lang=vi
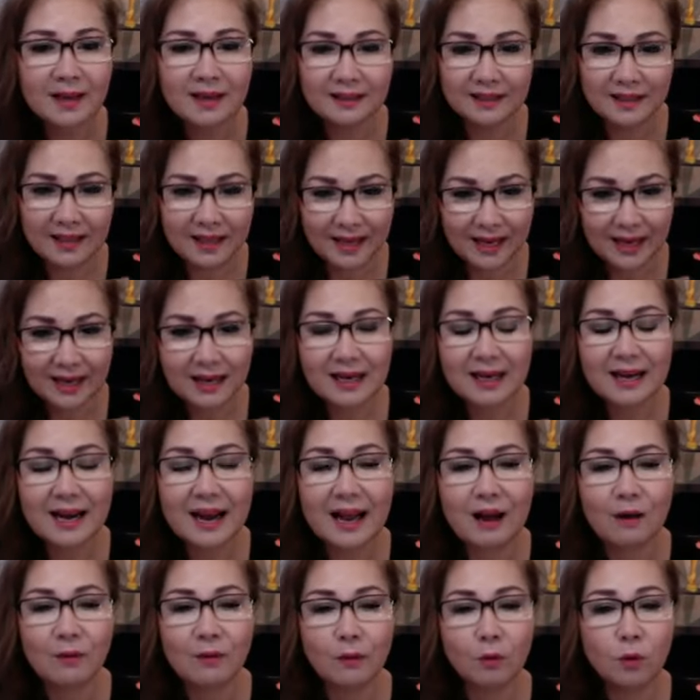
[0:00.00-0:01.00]
Thì cách
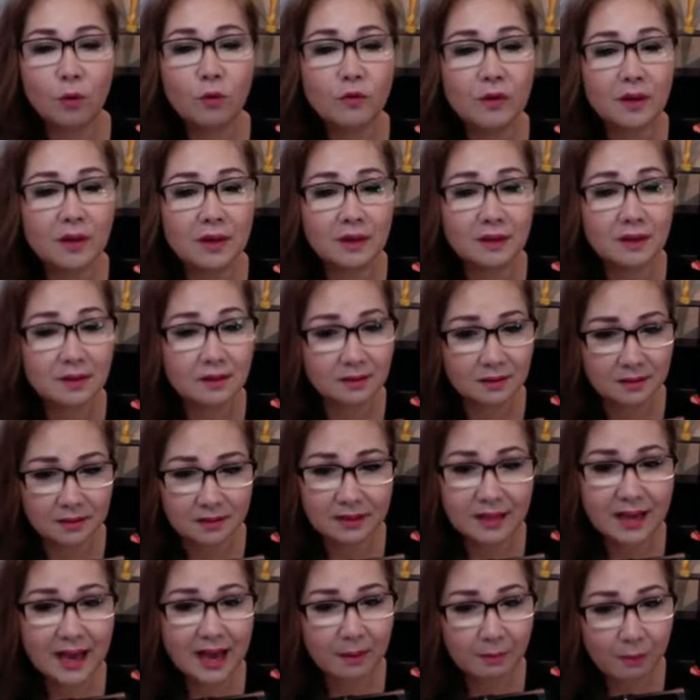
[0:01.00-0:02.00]
nào để quý vị
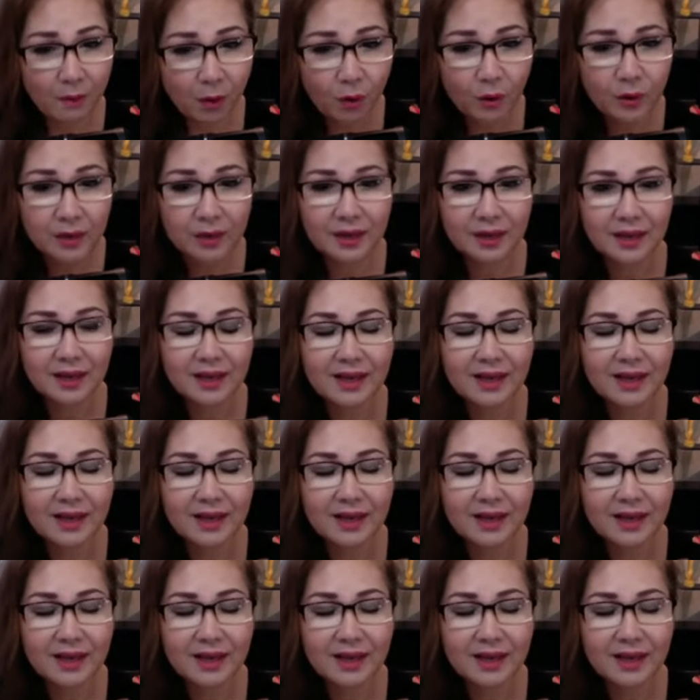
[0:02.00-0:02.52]
dưỡng da môi